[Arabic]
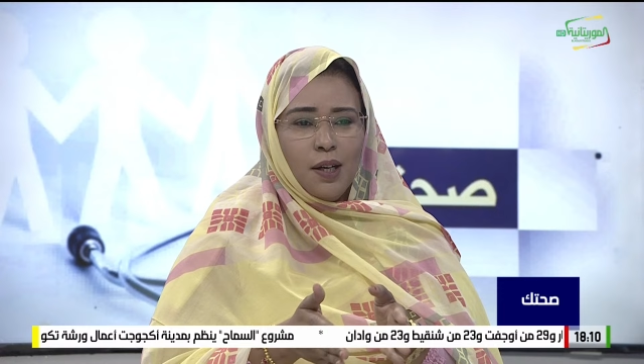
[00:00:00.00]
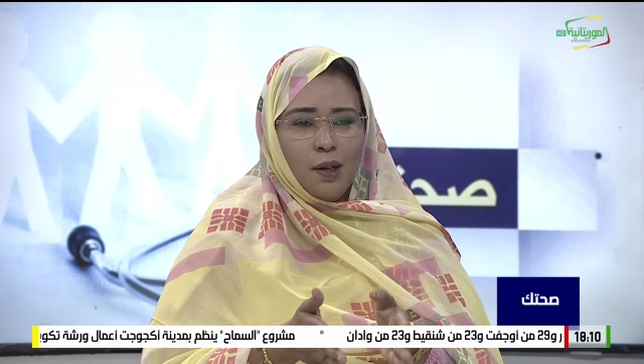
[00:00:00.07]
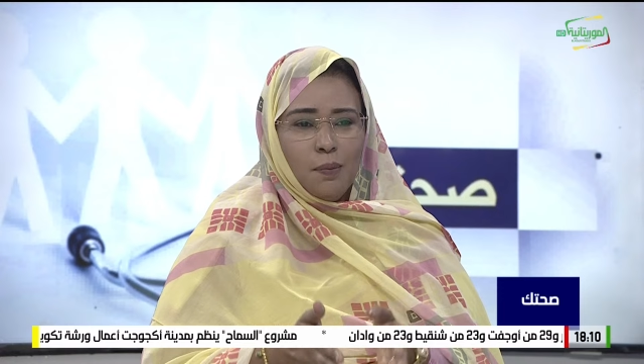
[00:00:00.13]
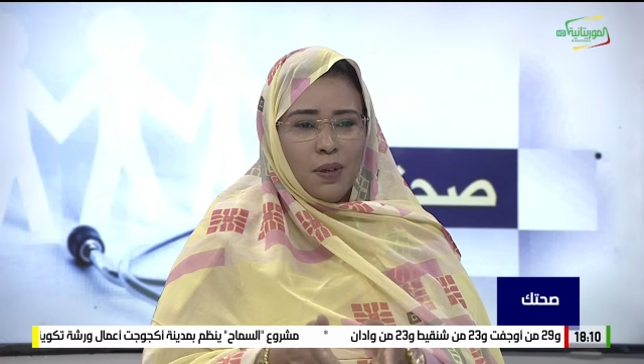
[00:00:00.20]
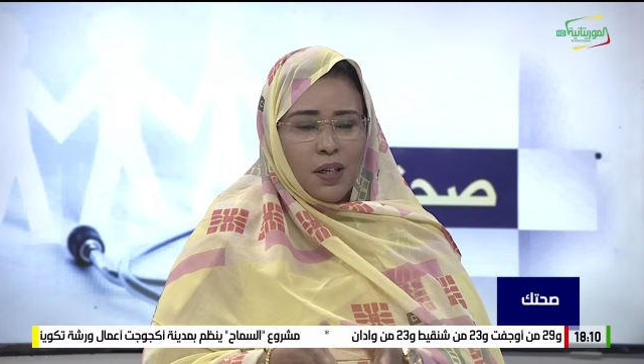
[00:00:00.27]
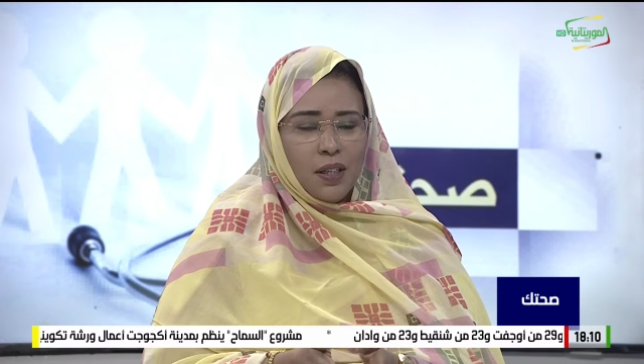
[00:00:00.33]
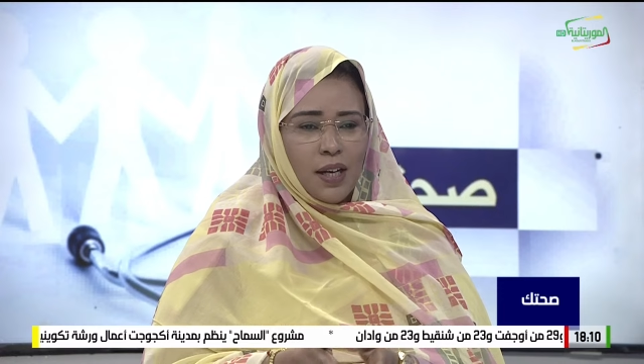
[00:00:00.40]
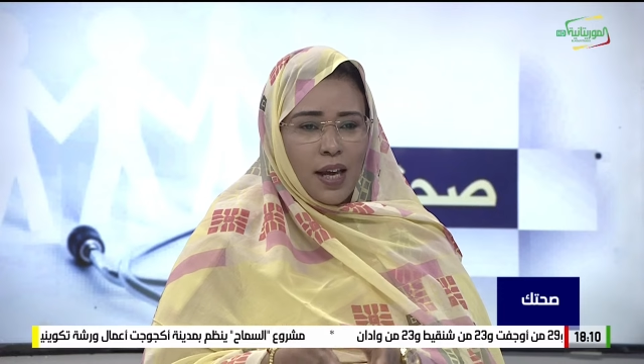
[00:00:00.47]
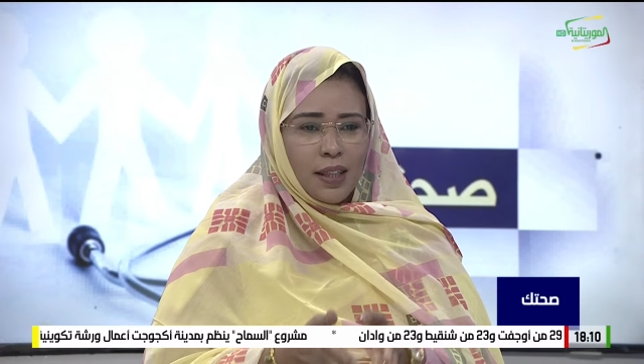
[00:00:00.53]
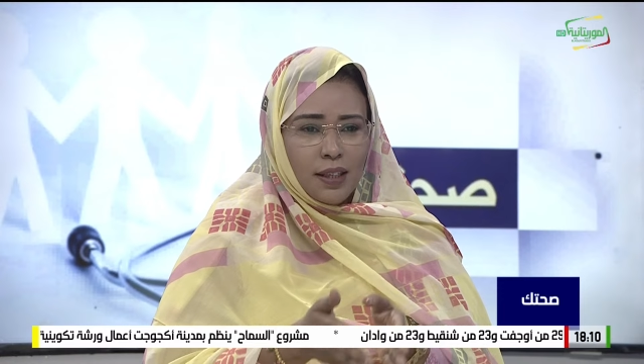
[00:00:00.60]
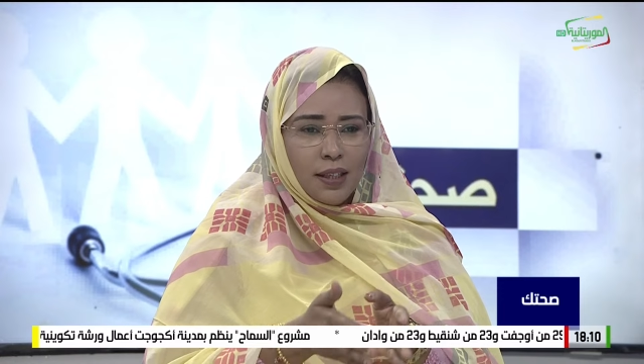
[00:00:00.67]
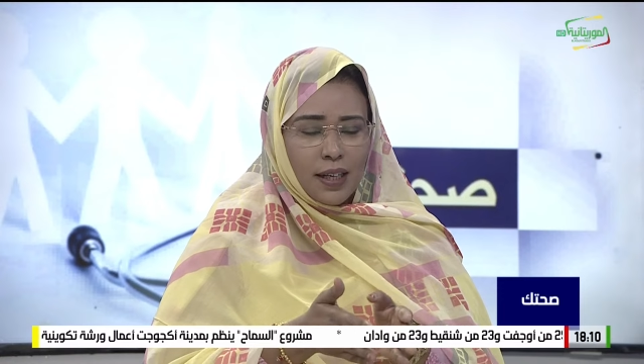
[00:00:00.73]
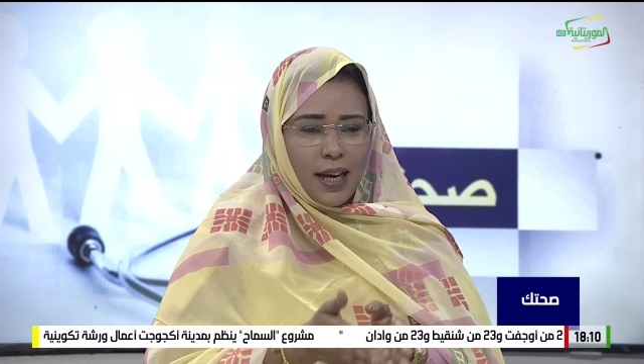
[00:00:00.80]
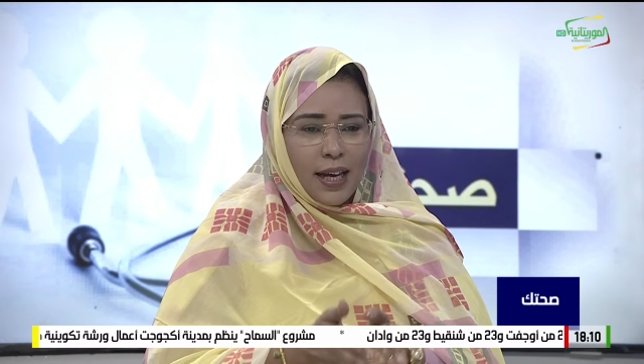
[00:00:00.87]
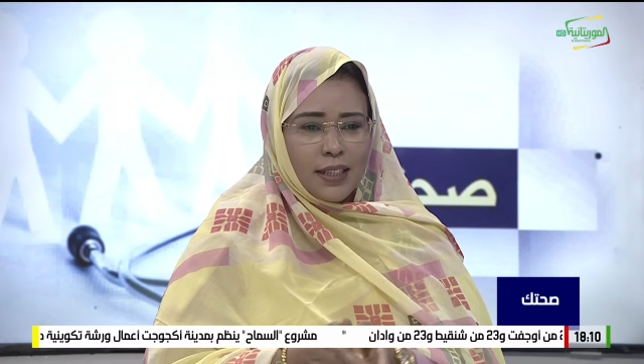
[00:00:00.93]
من
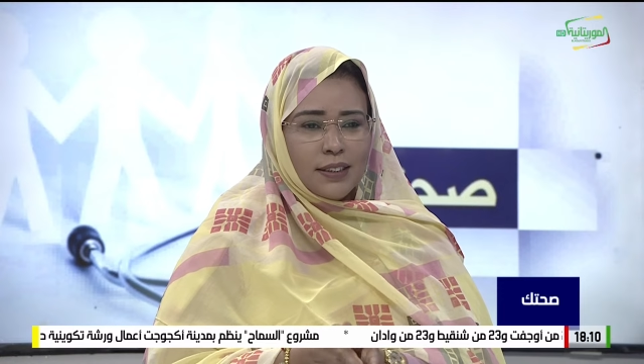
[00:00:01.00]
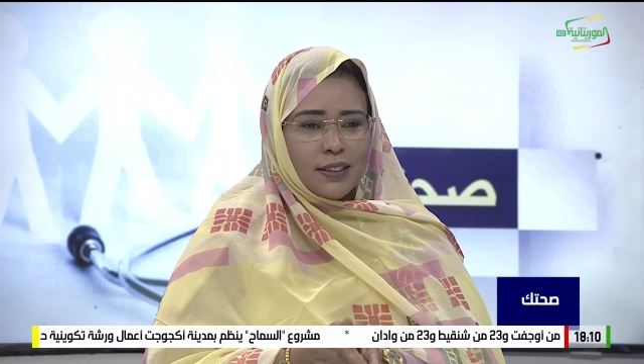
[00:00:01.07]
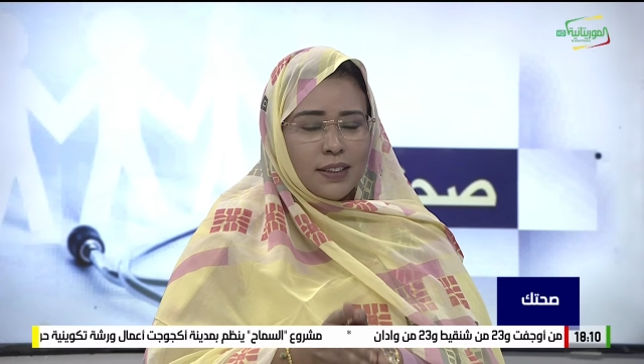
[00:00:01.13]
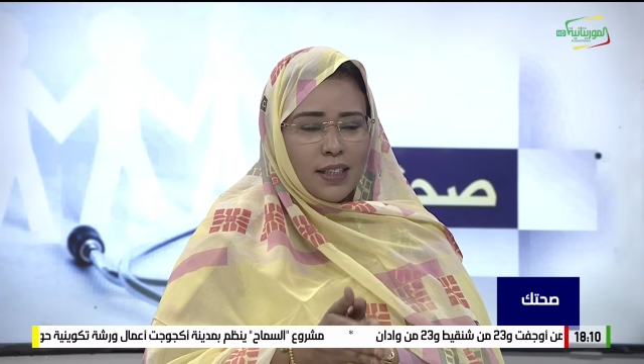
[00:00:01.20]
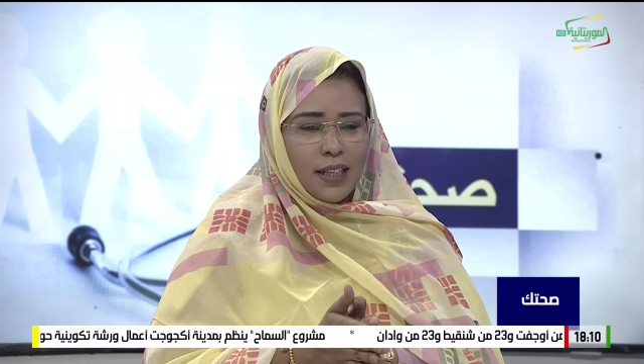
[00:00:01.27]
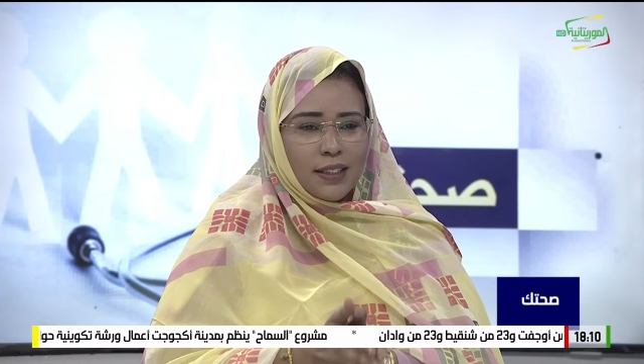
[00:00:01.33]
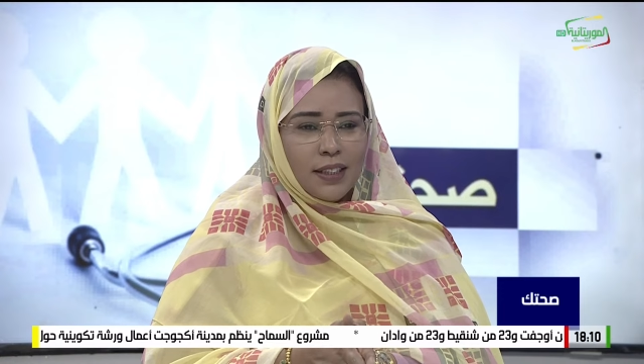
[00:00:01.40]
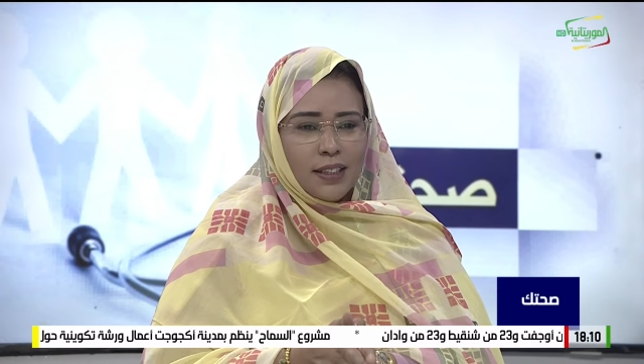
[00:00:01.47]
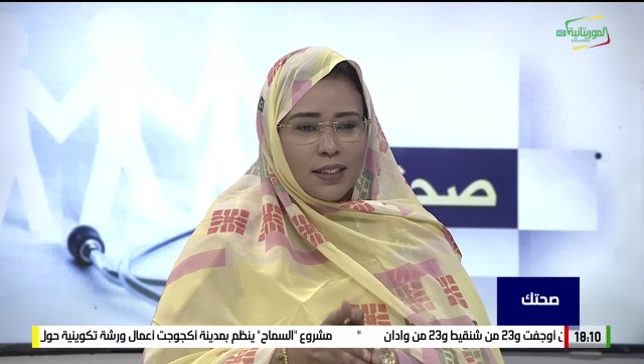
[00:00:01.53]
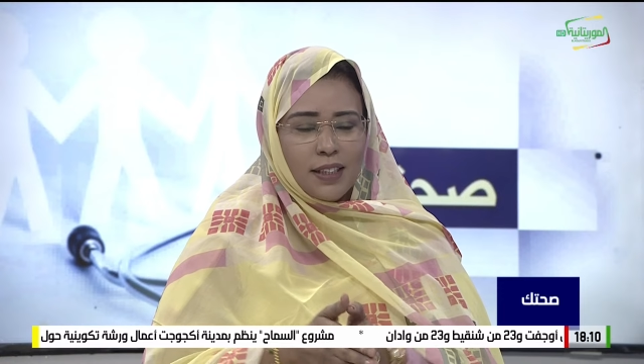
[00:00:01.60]
30 قاعد زياده على